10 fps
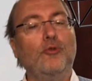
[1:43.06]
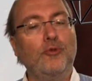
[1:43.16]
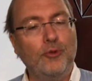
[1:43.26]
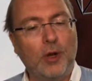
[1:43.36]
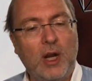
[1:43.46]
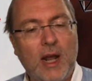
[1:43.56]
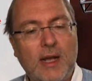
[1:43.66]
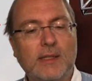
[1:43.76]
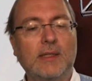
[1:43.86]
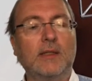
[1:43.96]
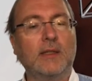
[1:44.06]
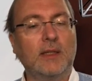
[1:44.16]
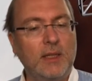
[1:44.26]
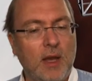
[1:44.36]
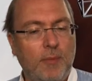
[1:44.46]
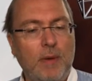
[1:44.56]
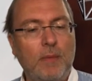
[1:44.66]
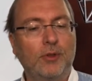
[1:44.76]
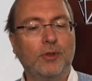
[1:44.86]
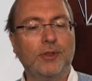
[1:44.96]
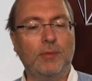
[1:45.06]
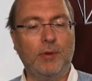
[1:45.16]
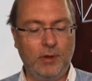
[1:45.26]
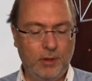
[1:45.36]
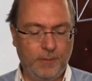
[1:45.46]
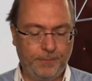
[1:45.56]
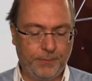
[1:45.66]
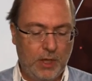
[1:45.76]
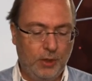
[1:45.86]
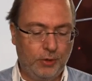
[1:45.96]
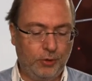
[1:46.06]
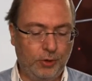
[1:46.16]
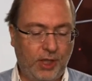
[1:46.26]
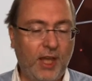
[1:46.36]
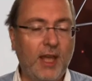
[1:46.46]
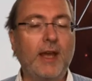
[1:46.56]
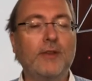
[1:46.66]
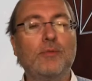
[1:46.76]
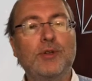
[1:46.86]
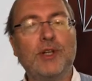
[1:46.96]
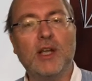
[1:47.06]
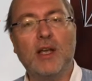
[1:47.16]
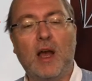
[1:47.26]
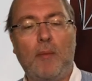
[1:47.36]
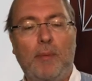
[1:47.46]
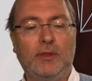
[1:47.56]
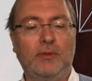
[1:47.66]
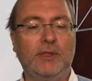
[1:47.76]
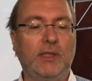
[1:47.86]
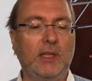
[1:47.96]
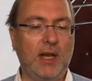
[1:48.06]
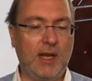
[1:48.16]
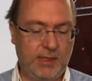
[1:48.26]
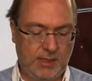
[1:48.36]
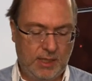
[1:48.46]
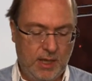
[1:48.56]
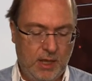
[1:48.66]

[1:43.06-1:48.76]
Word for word: une classe qui implémente runnable de créer un objet à partir de cette classe,